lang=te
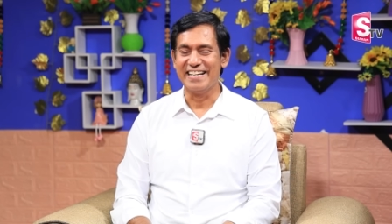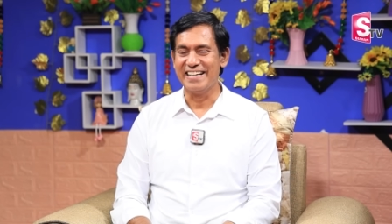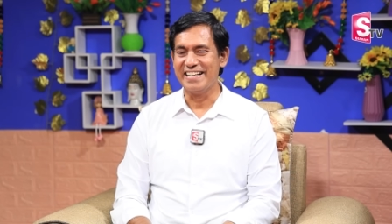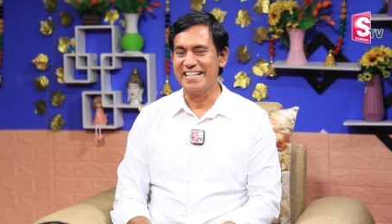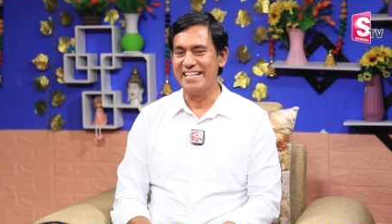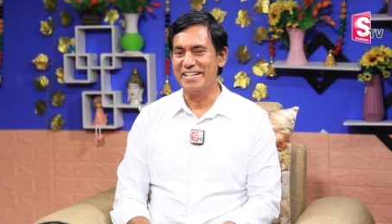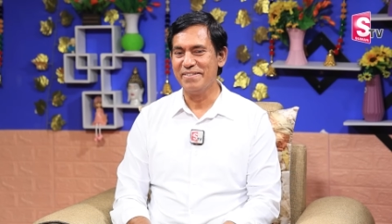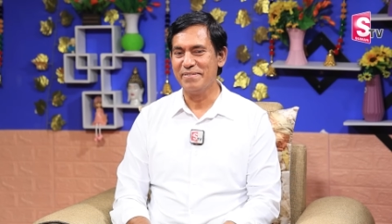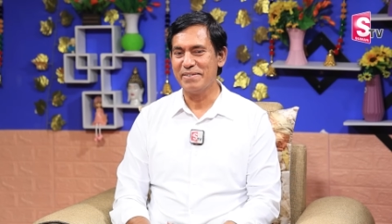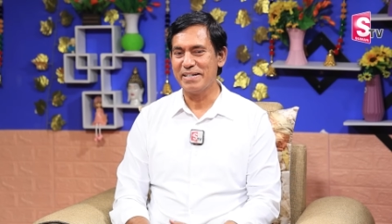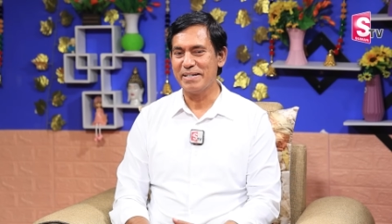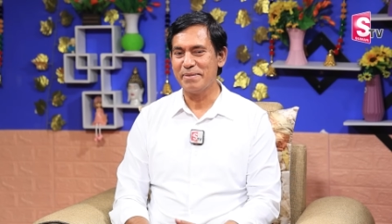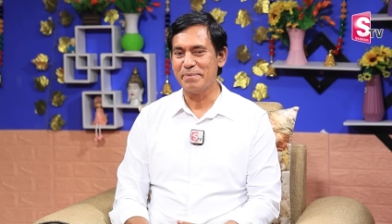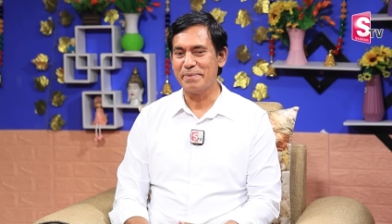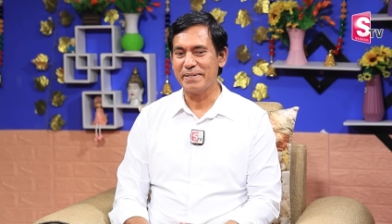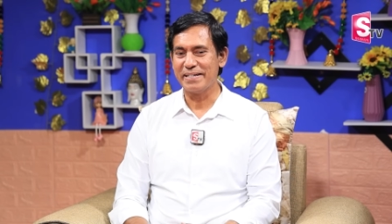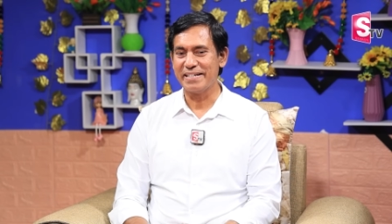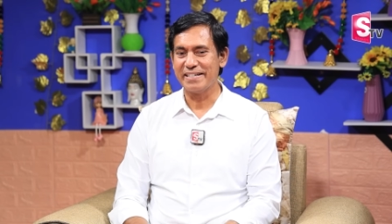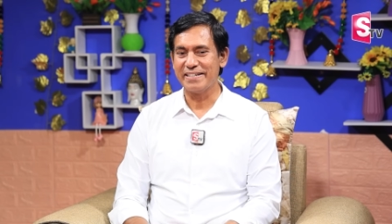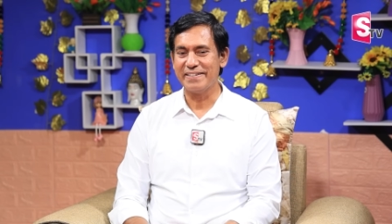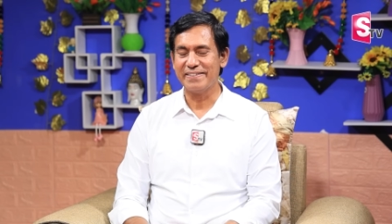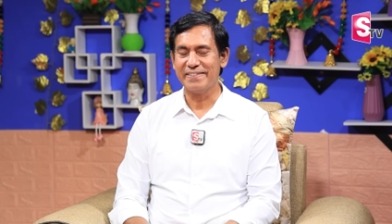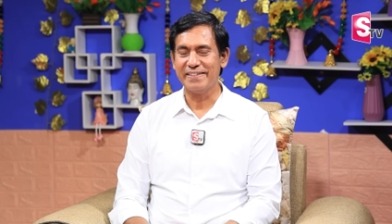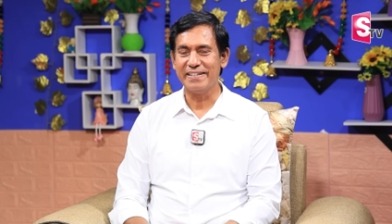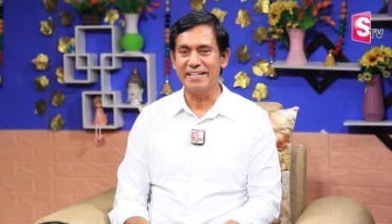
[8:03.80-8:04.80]

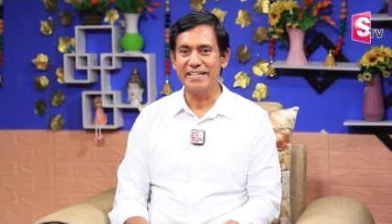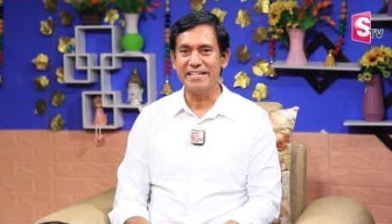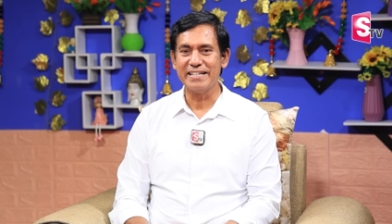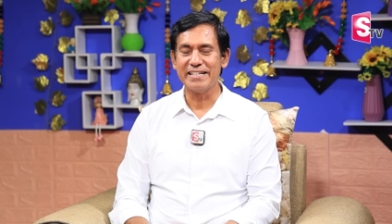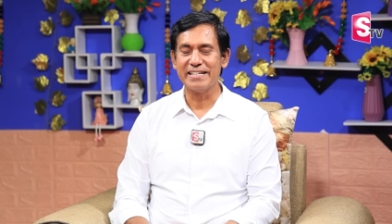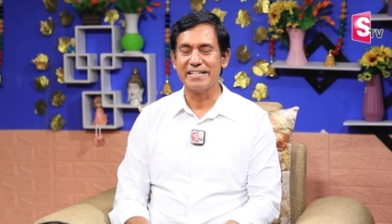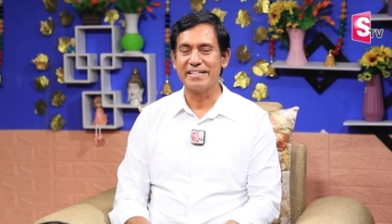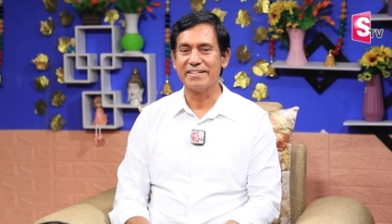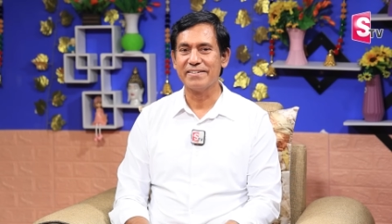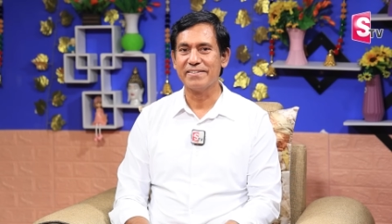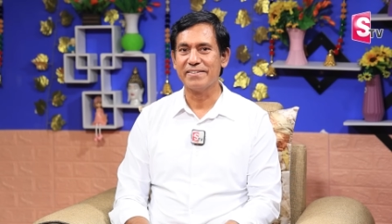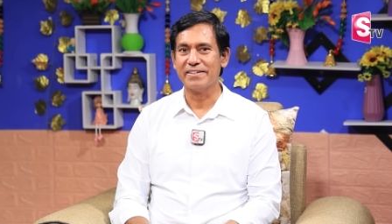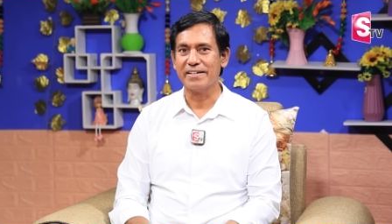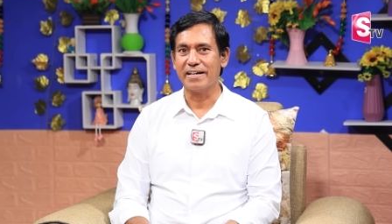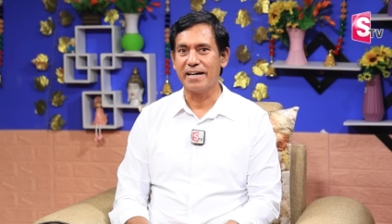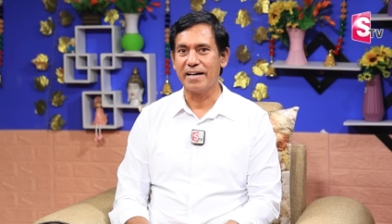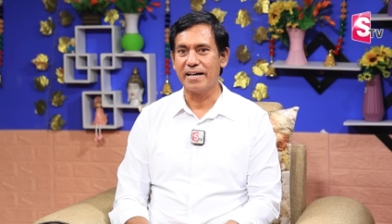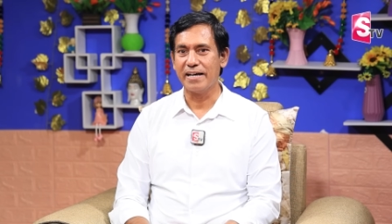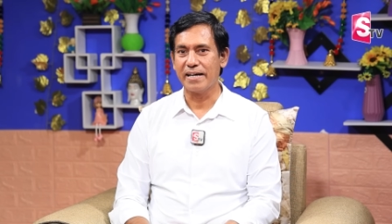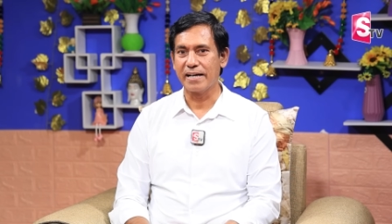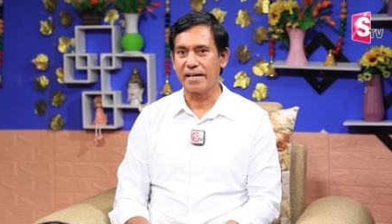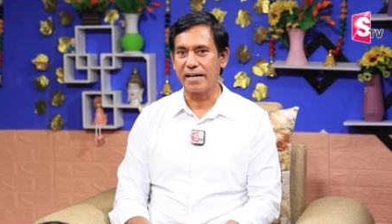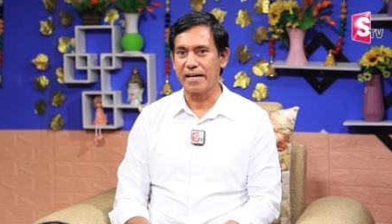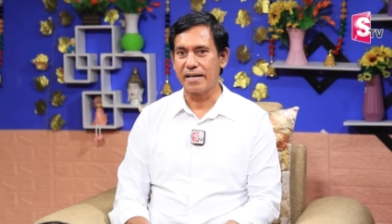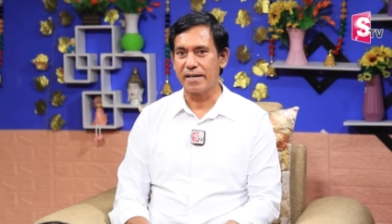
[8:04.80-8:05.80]
ఏదేమైనప్పటికీ కూడా
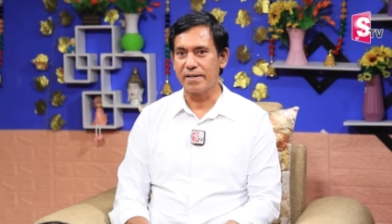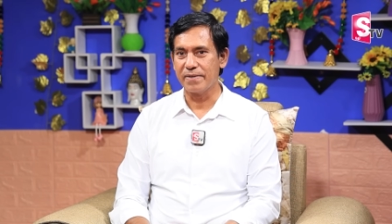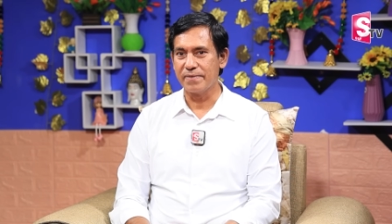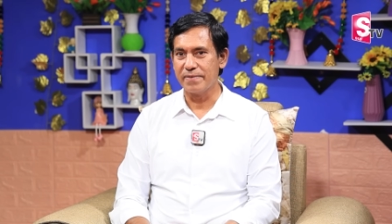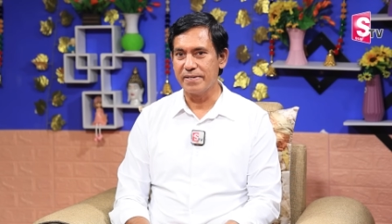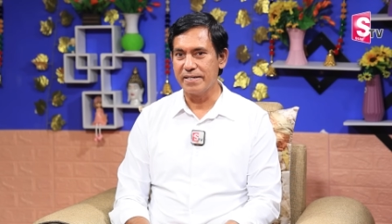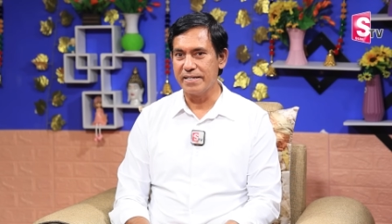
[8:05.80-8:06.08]
అక్కడ